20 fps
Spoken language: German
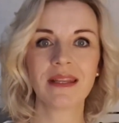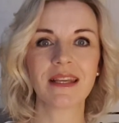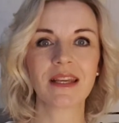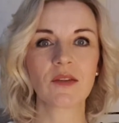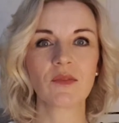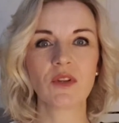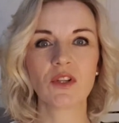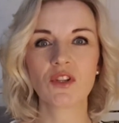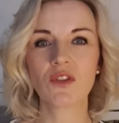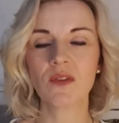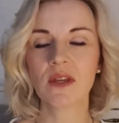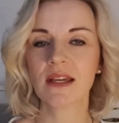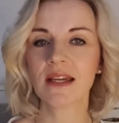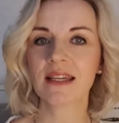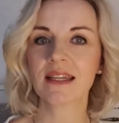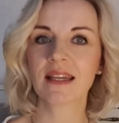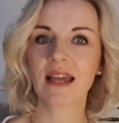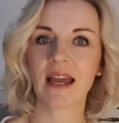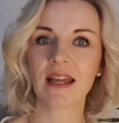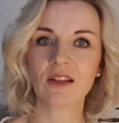irgendwie
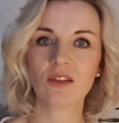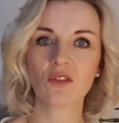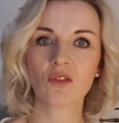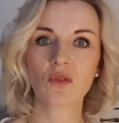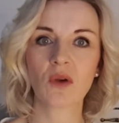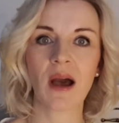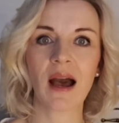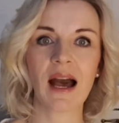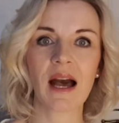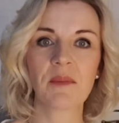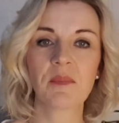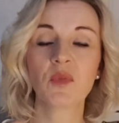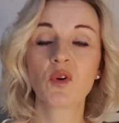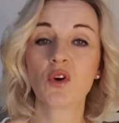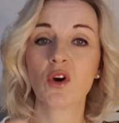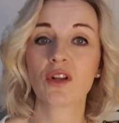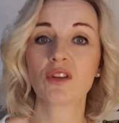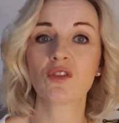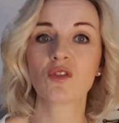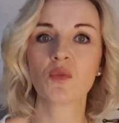Schwierigkeiten zu haben,
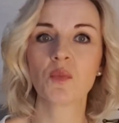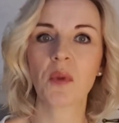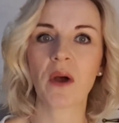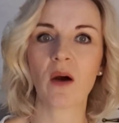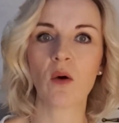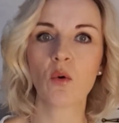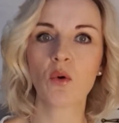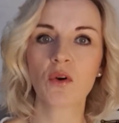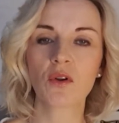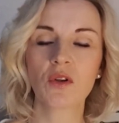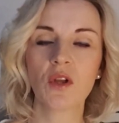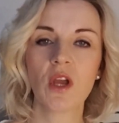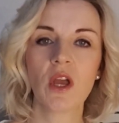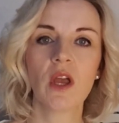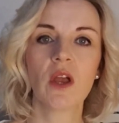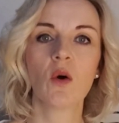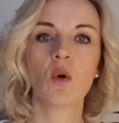Gott zu brauchen